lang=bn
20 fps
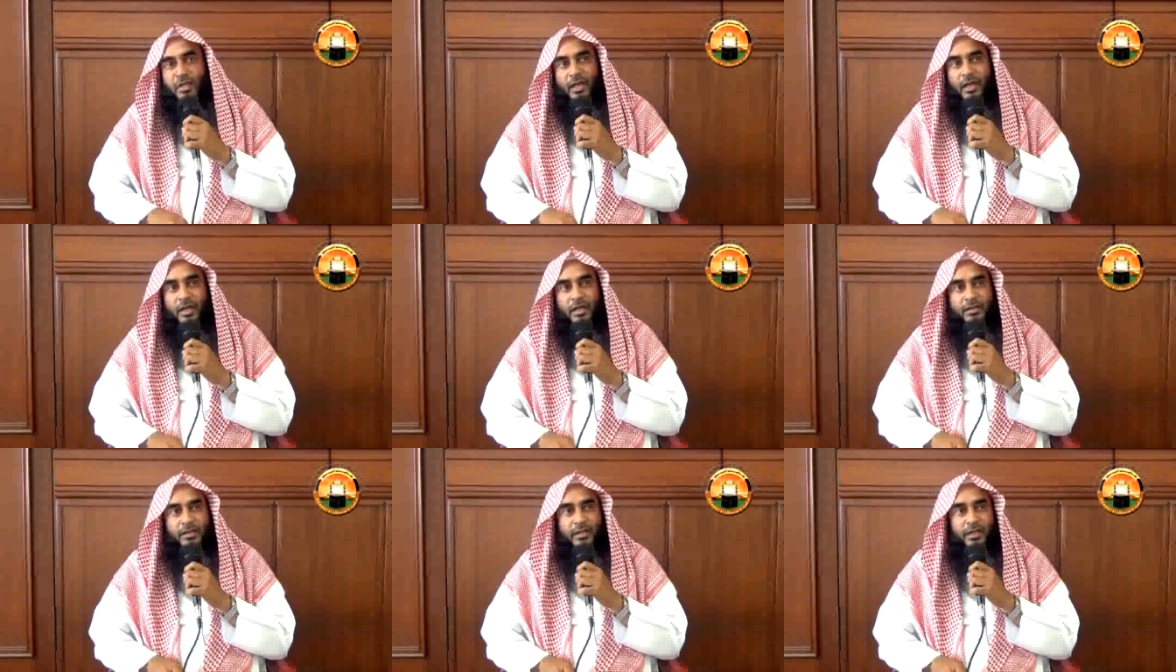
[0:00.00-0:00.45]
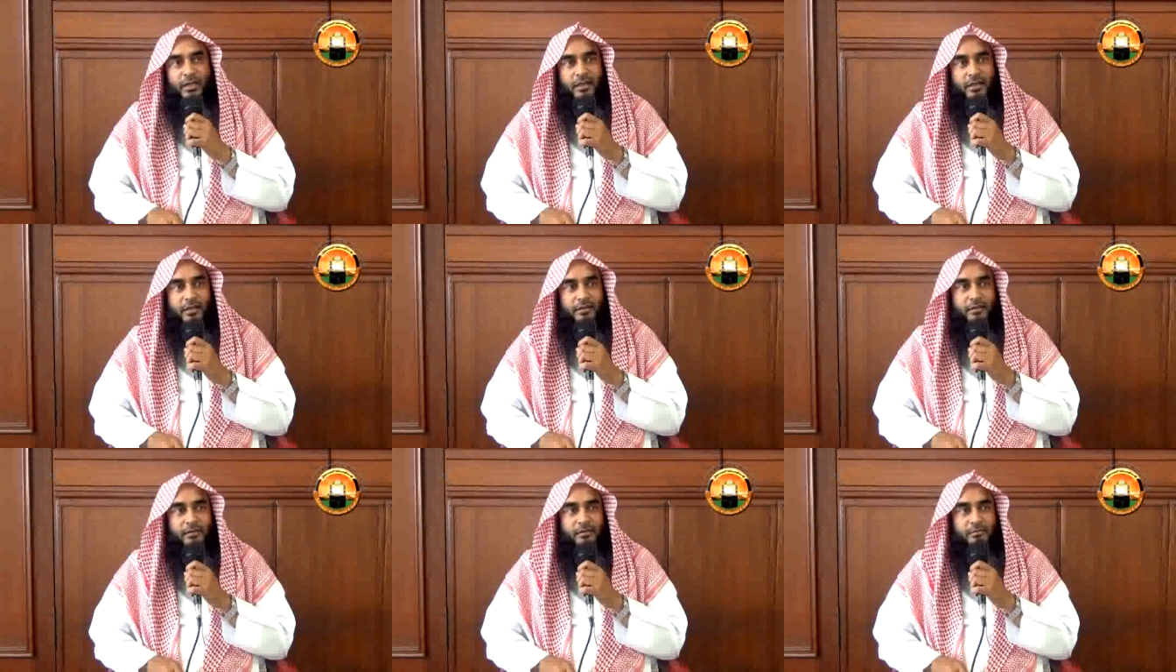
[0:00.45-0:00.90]
দেখা যায়
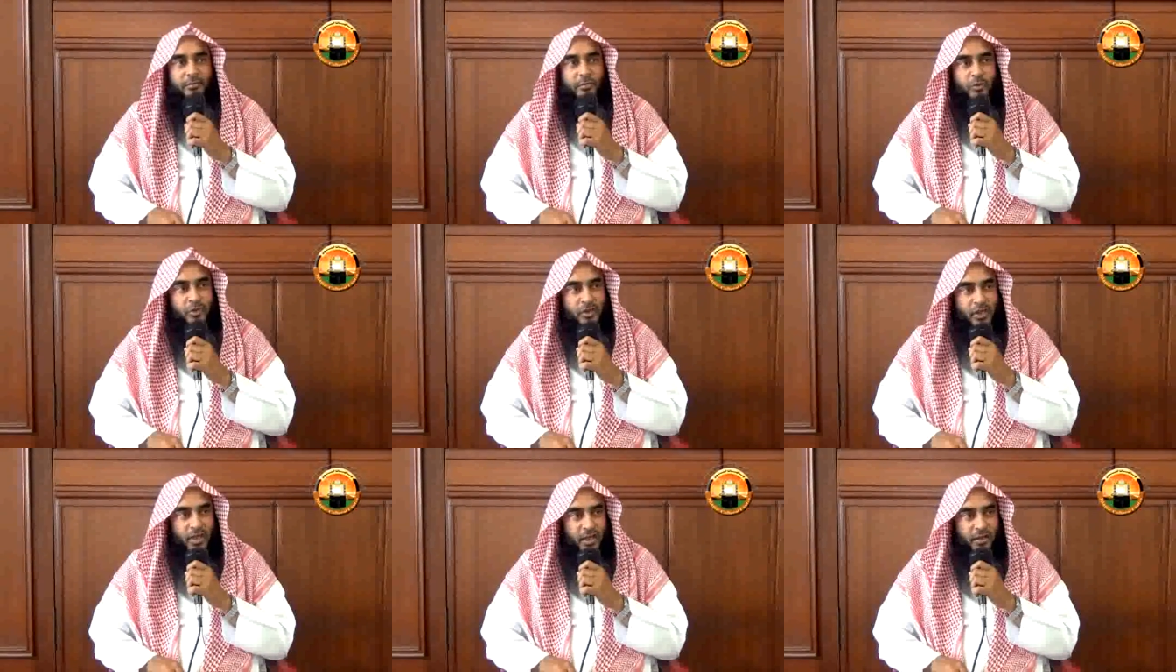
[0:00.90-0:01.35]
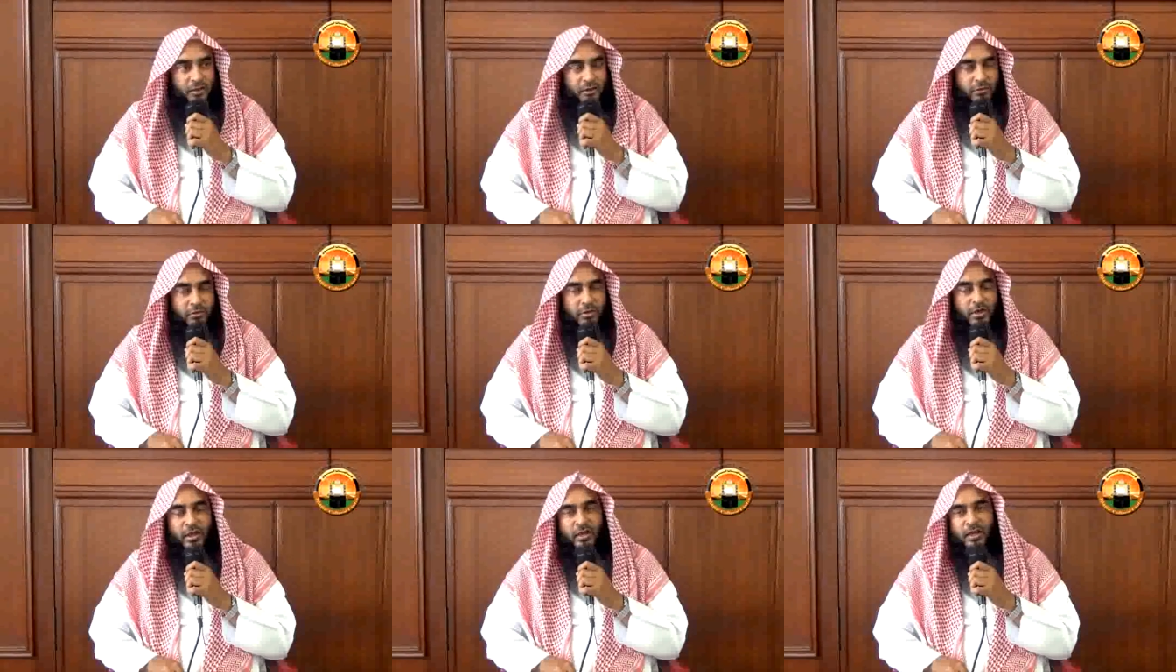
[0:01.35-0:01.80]
বুঝেই
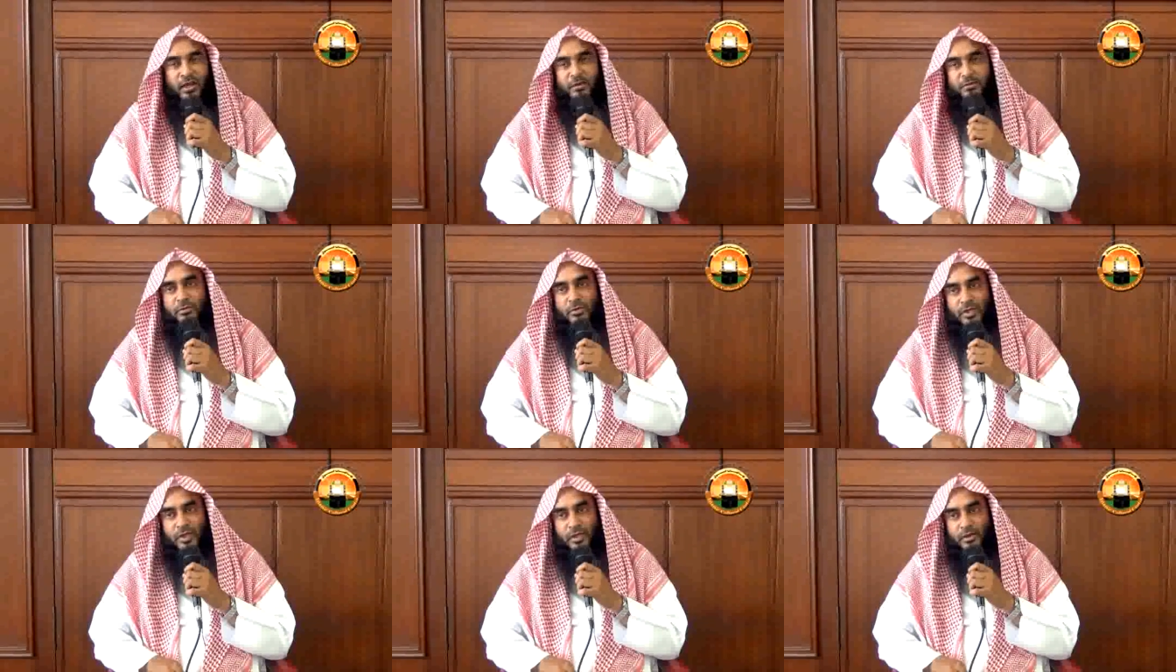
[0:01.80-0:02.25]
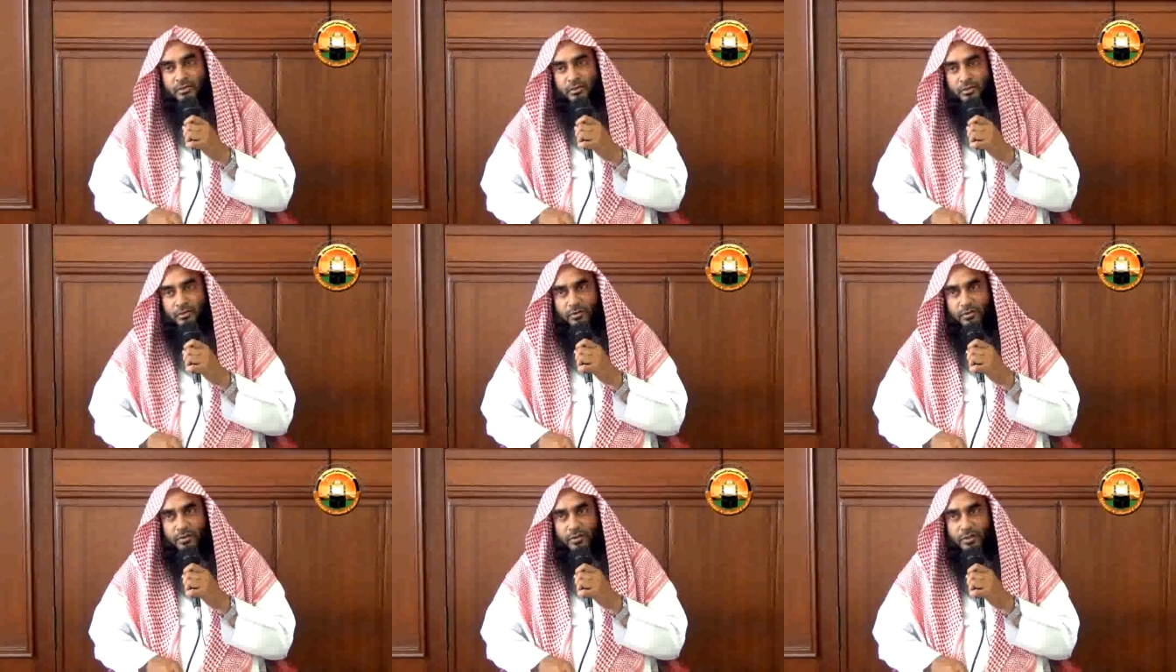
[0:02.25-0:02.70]
করুক আর না বুঝেই
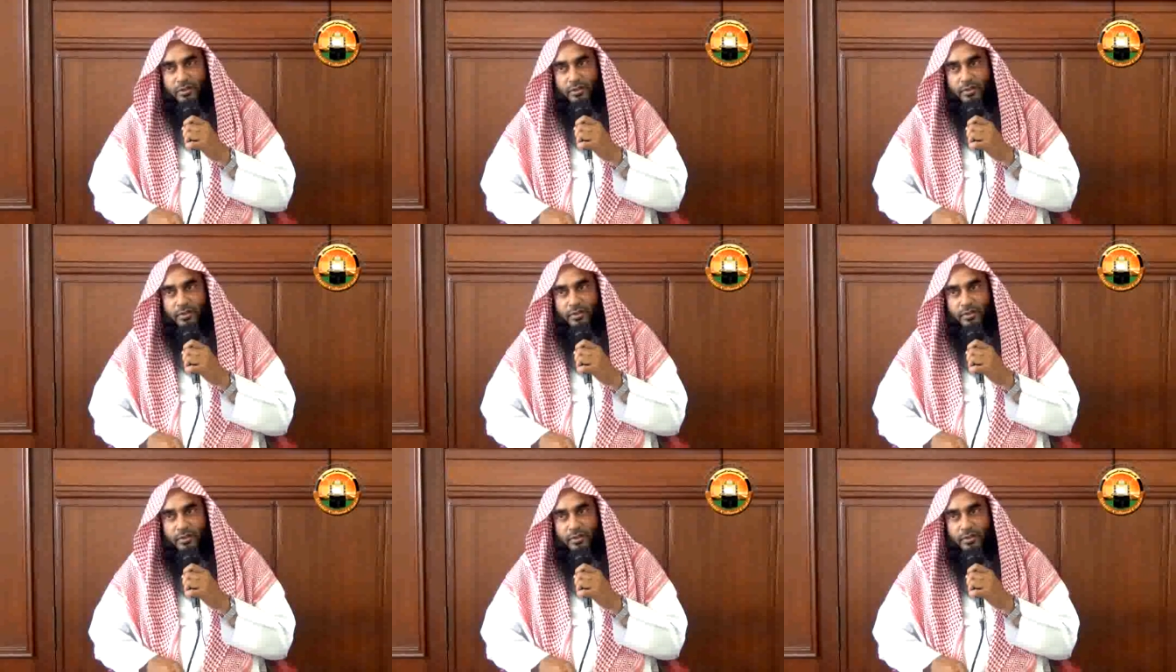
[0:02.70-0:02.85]
করুক